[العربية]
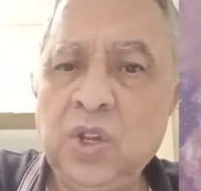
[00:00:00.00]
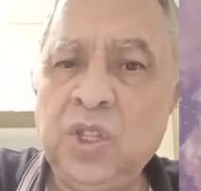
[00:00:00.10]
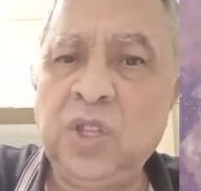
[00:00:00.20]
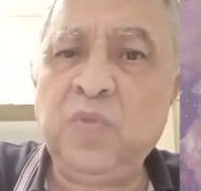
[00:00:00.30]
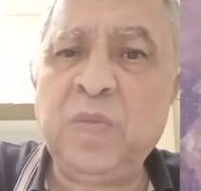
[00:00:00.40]

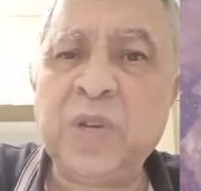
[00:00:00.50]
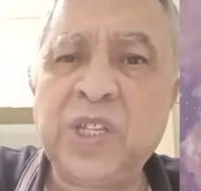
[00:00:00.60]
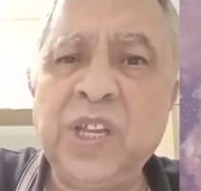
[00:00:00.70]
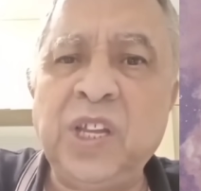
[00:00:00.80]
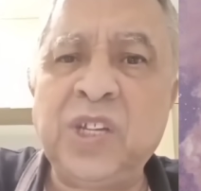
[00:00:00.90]

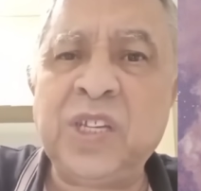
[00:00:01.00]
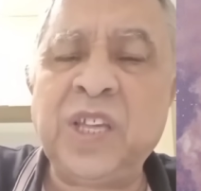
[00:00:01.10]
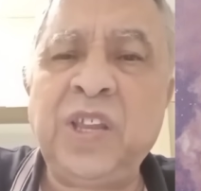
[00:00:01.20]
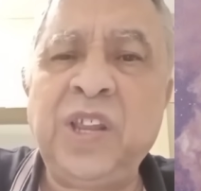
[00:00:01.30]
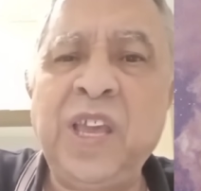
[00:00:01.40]
الدبلوماسية
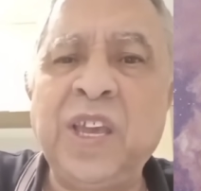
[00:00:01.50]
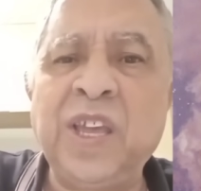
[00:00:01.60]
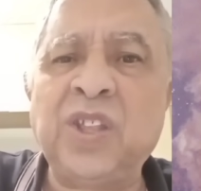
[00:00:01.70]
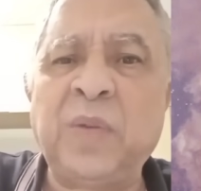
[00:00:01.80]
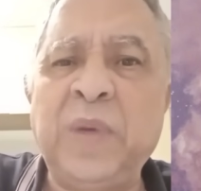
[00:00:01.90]
الجزائرية
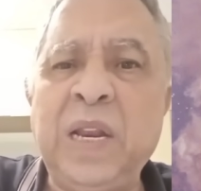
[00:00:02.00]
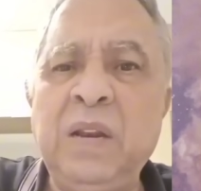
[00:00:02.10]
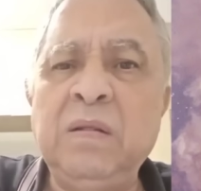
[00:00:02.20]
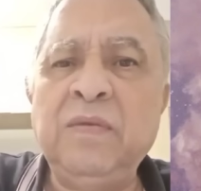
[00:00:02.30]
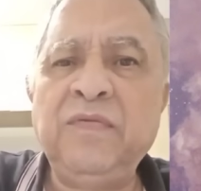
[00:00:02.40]
كانت
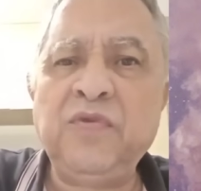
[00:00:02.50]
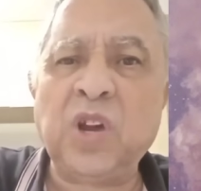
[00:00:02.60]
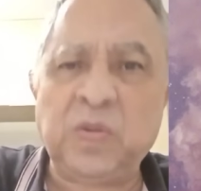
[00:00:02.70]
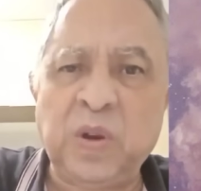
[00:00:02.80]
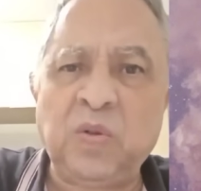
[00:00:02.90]
قبل
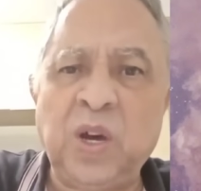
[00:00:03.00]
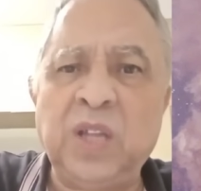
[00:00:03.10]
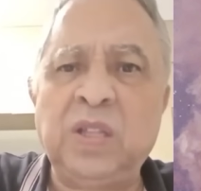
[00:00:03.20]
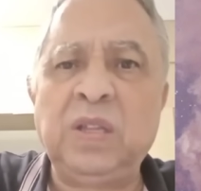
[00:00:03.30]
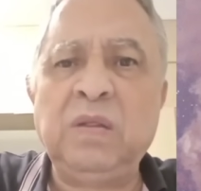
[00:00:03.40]
في وقت من
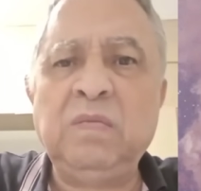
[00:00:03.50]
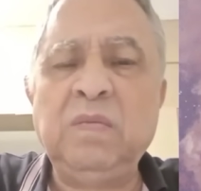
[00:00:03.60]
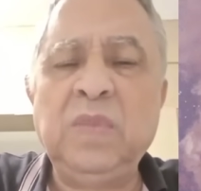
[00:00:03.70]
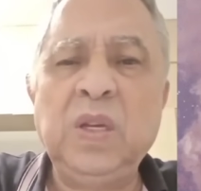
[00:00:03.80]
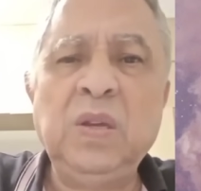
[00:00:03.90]
الأوقات
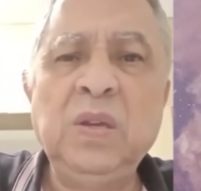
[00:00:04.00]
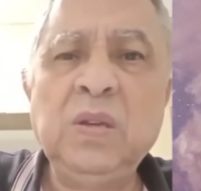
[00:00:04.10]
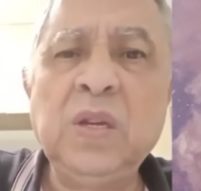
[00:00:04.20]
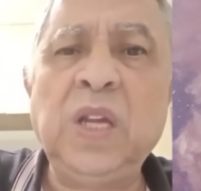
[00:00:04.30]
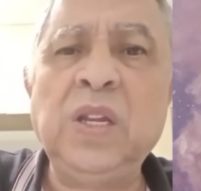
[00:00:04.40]

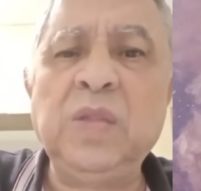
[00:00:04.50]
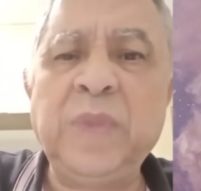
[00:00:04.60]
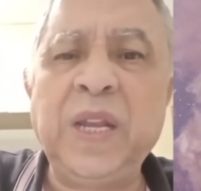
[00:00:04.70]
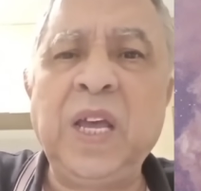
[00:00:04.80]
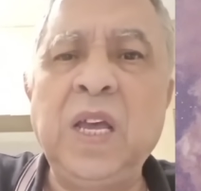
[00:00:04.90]

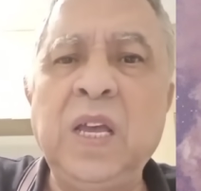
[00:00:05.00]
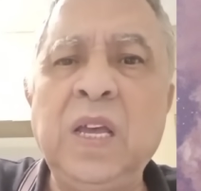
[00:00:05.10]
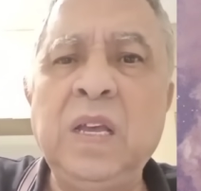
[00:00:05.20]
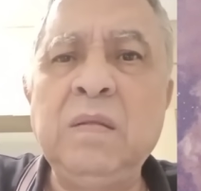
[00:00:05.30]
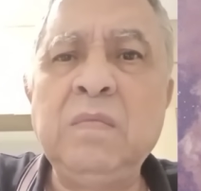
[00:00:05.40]
كانت
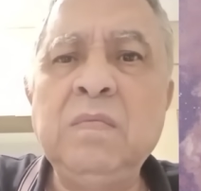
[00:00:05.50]
معناها